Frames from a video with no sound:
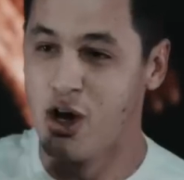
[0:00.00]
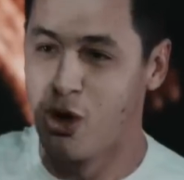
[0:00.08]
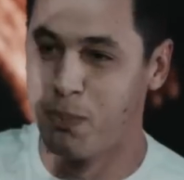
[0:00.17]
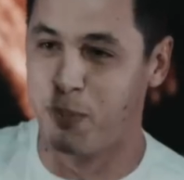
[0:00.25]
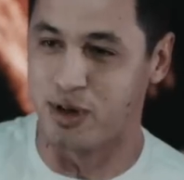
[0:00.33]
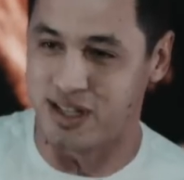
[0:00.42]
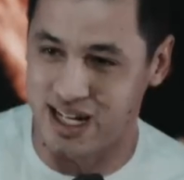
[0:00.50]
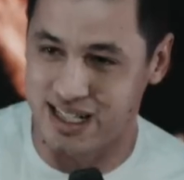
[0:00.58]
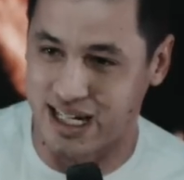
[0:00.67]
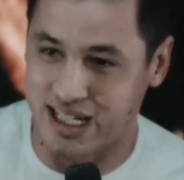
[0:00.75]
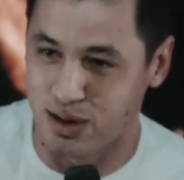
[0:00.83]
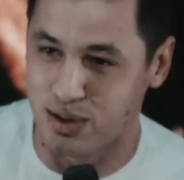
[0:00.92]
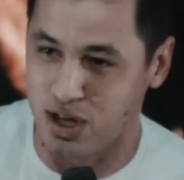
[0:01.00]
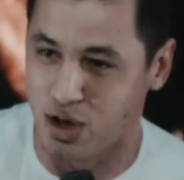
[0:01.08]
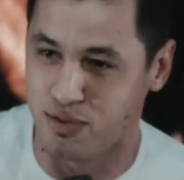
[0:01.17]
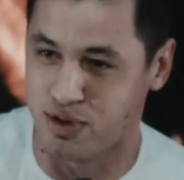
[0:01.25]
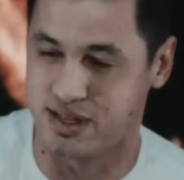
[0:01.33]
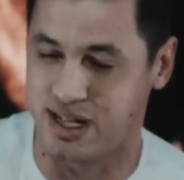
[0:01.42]
o poder daquilo que eu
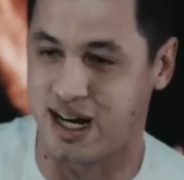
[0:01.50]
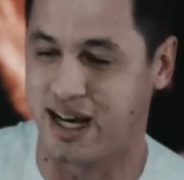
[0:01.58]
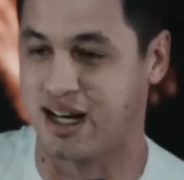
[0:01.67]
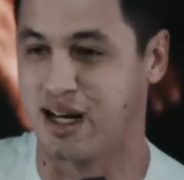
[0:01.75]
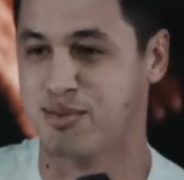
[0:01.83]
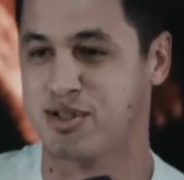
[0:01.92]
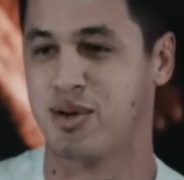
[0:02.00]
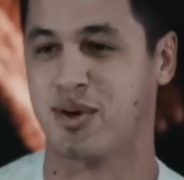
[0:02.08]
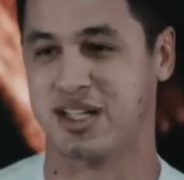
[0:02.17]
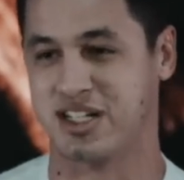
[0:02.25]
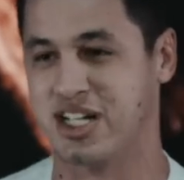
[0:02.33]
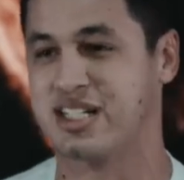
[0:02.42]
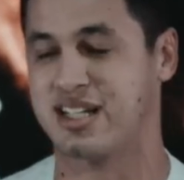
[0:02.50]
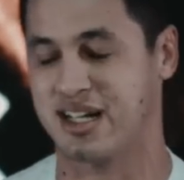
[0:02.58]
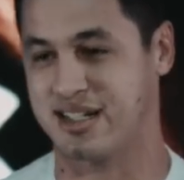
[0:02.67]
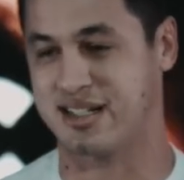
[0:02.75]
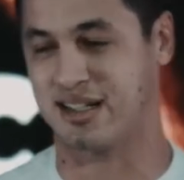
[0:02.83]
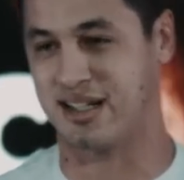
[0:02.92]
e você carregamos enquanto a gente está
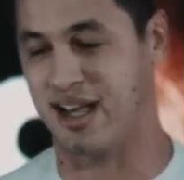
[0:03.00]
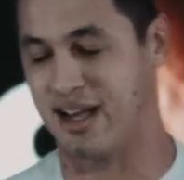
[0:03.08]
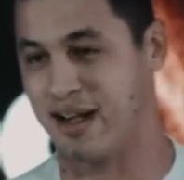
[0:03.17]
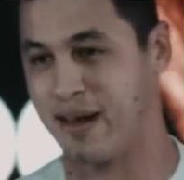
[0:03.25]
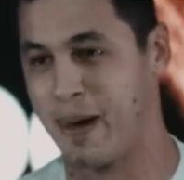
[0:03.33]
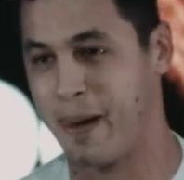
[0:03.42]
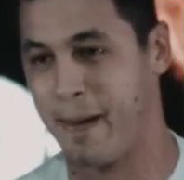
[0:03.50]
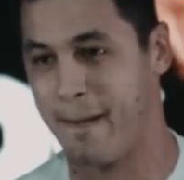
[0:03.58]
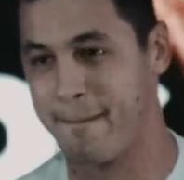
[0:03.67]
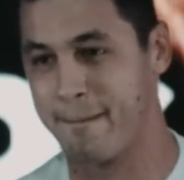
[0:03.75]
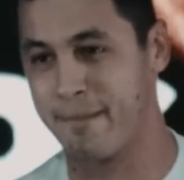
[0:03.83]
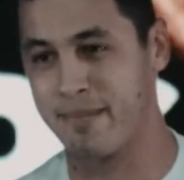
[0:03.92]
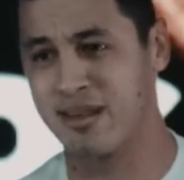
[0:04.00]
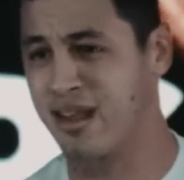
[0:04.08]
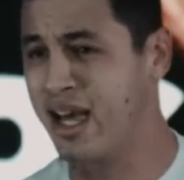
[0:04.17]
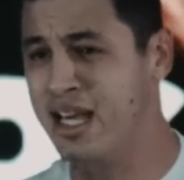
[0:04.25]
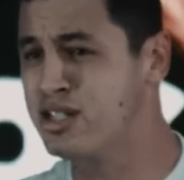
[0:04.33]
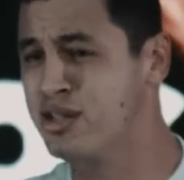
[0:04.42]
nessa terra.
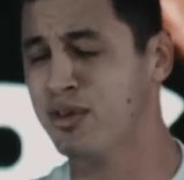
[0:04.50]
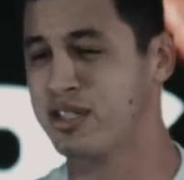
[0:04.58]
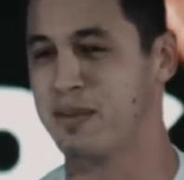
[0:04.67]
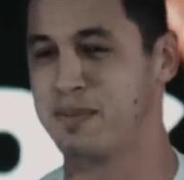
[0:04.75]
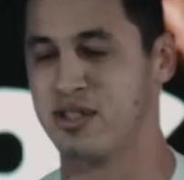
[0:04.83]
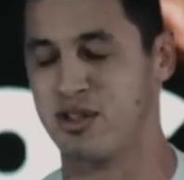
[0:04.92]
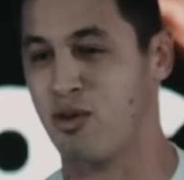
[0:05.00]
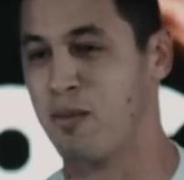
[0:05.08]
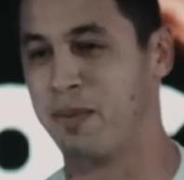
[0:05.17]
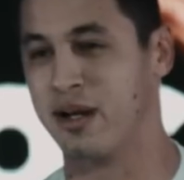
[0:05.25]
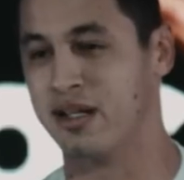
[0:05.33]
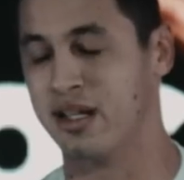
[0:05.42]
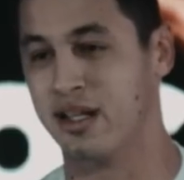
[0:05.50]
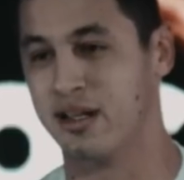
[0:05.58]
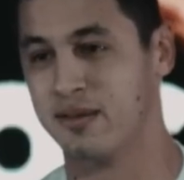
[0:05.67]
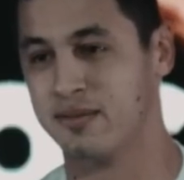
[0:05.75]
É isso que você precisa compreender.